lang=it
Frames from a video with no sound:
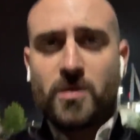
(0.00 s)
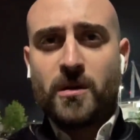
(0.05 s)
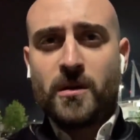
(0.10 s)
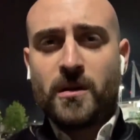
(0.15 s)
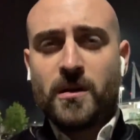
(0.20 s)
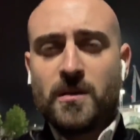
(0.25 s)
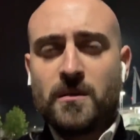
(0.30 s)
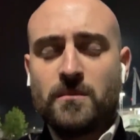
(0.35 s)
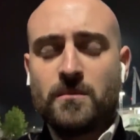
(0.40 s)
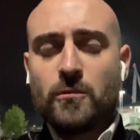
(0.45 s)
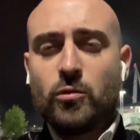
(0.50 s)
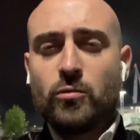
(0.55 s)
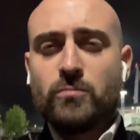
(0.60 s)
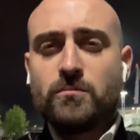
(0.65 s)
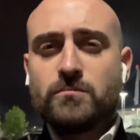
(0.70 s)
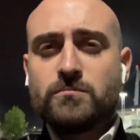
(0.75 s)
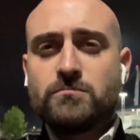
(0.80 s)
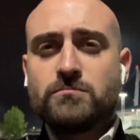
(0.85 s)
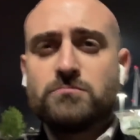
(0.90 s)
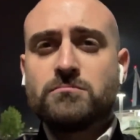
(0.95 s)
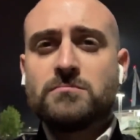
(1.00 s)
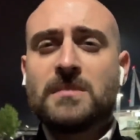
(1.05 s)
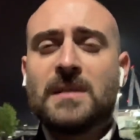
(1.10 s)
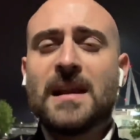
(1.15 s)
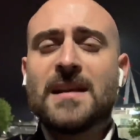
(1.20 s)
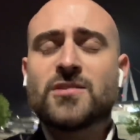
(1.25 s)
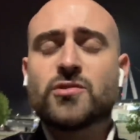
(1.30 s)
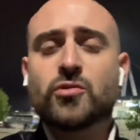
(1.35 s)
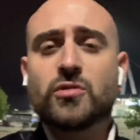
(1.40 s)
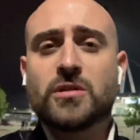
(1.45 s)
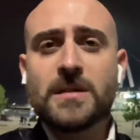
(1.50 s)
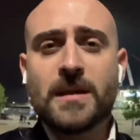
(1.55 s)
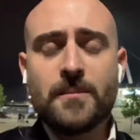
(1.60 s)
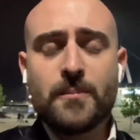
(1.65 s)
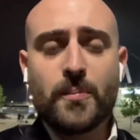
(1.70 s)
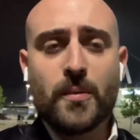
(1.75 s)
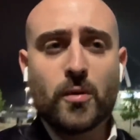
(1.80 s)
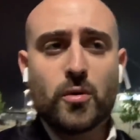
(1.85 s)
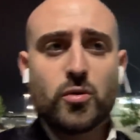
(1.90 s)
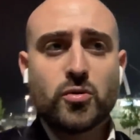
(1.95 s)
in un lasso di
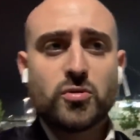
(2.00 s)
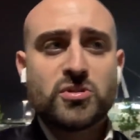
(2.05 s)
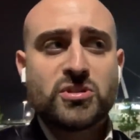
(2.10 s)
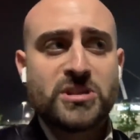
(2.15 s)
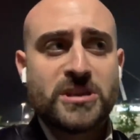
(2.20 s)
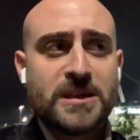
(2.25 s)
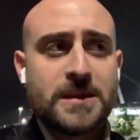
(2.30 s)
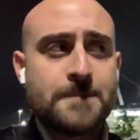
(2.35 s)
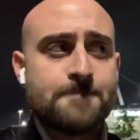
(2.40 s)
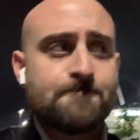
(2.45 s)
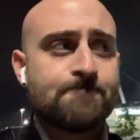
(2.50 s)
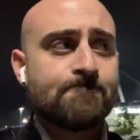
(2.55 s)
tempo così